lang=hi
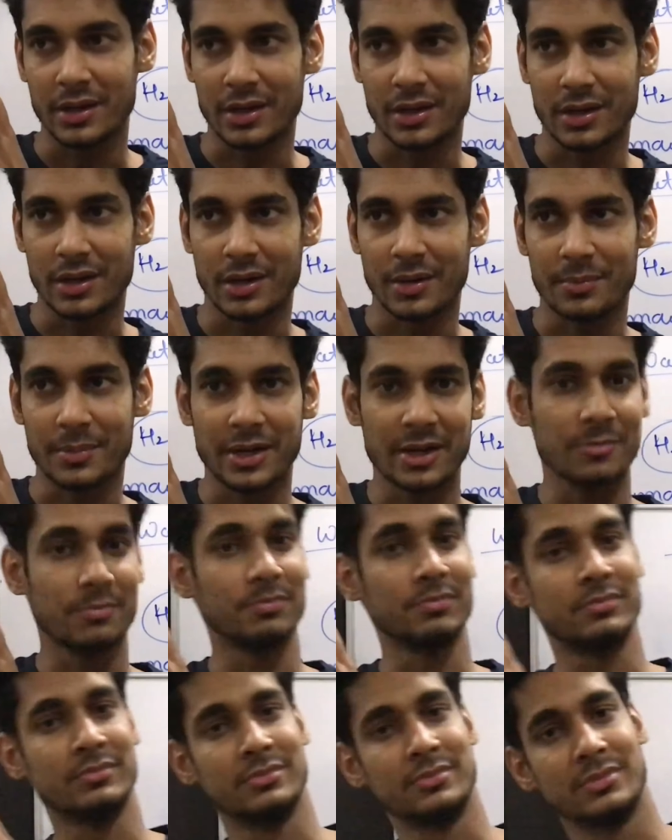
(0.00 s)
हाँ, हमारी
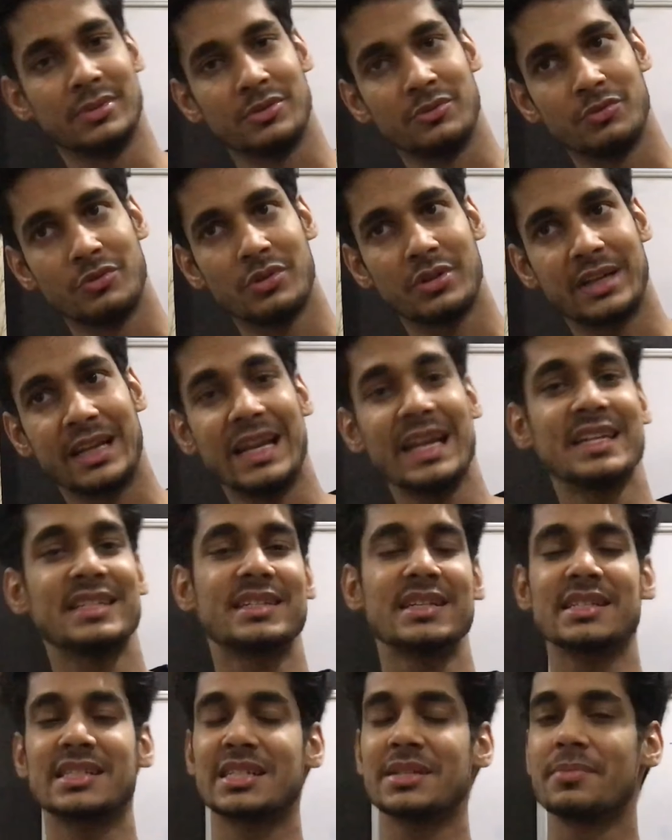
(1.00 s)
वो
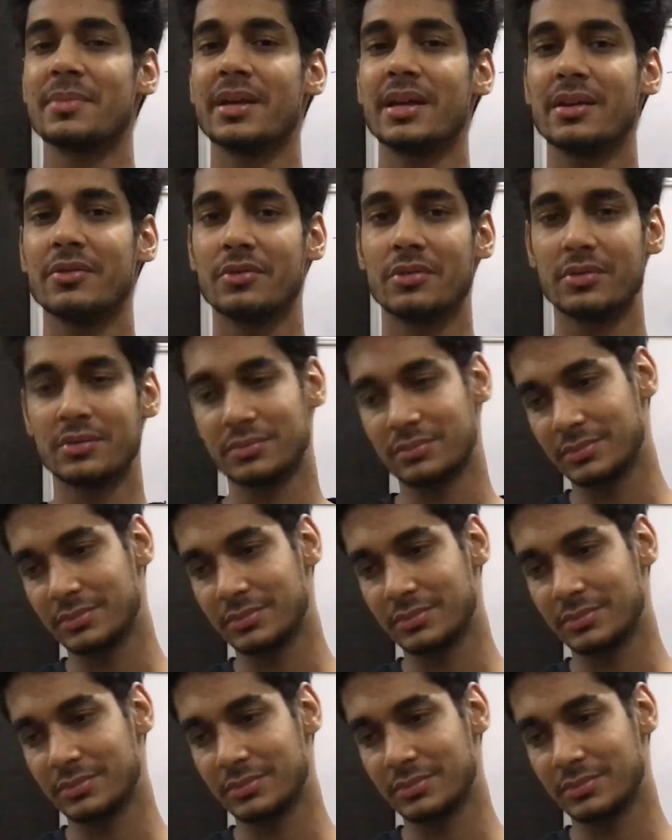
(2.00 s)
ग्लेशियर्स में वो